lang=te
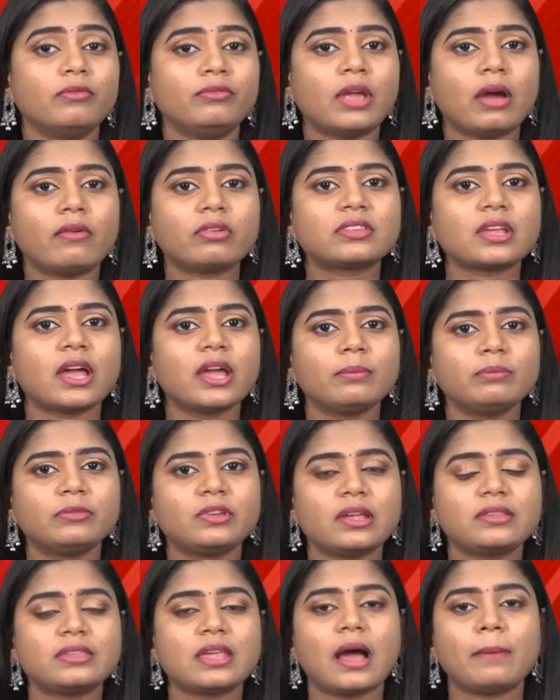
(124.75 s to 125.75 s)
వ్యవసాయం
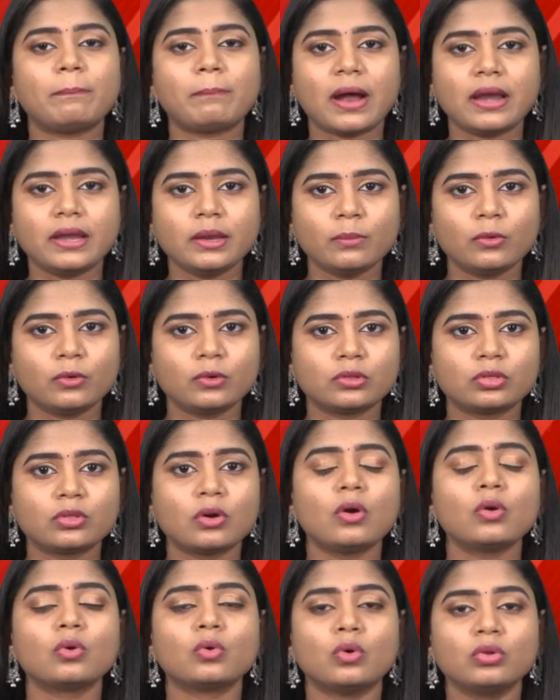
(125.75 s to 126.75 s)
చేసే ఆ
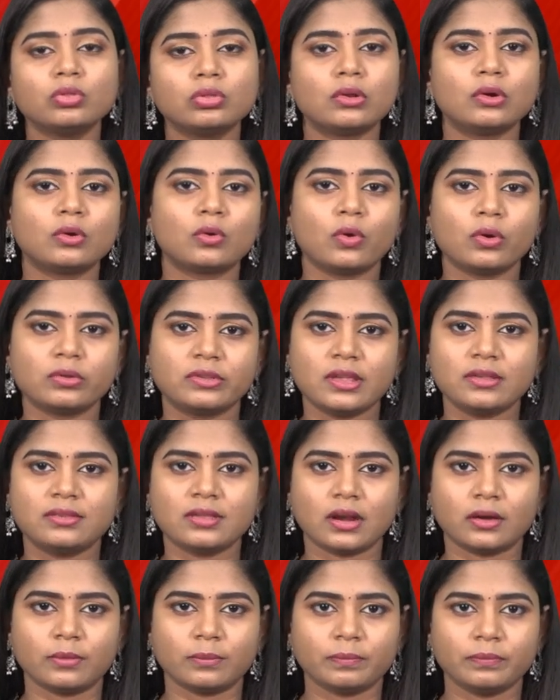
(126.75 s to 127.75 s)
పనిముట్టుతో గొంతులు
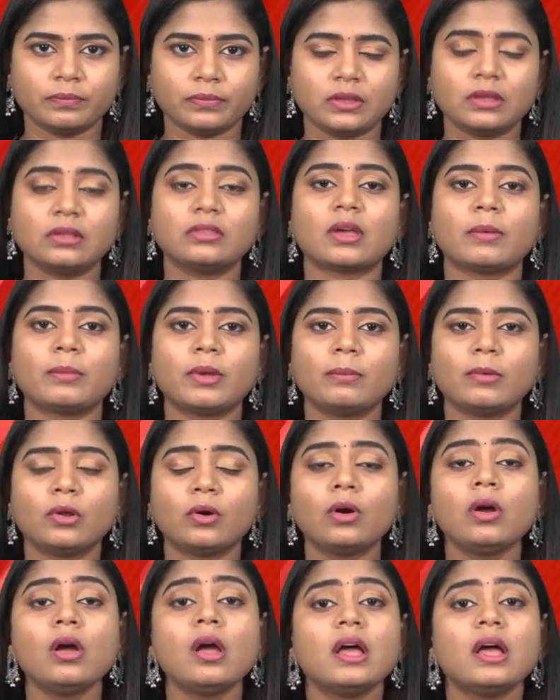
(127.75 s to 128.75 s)
కోసేశాడు ఈ సమయంలో